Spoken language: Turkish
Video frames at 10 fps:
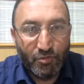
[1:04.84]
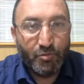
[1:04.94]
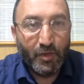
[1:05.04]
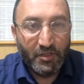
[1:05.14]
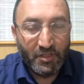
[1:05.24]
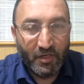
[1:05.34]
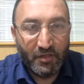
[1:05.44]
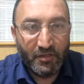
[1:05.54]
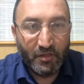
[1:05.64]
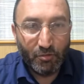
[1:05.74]
düşman
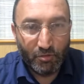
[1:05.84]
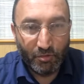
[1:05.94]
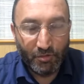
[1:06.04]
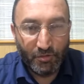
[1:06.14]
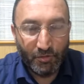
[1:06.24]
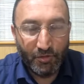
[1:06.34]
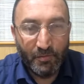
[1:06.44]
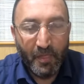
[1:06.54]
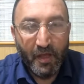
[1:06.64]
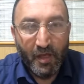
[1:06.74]
işgalinden kurtuluşunu
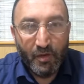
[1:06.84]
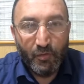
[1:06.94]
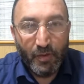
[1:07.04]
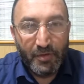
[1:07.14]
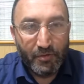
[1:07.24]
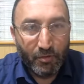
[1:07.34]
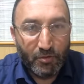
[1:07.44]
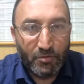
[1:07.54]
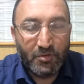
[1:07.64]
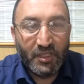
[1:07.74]
ve
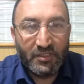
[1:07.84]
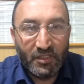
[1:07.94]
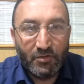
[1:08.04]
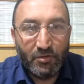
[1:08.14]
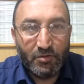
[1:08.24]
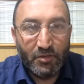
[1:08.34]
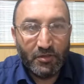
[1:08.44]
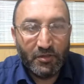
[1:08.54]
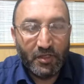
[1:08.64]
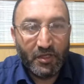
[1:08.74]
1984
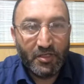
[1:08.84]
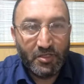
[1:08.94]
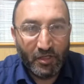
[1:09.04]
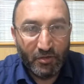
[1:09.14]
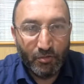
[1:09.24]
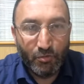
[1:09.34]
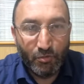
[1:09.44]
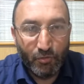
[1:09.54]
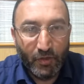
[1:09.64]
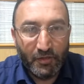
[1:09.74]
yılında Şanlı
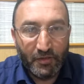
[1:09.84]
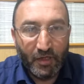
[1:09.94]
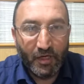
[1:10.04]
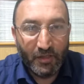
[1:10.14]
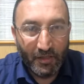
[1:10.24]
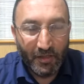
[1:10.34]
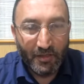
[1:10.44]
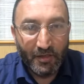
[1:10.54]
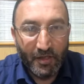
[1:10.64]
unvanını alarak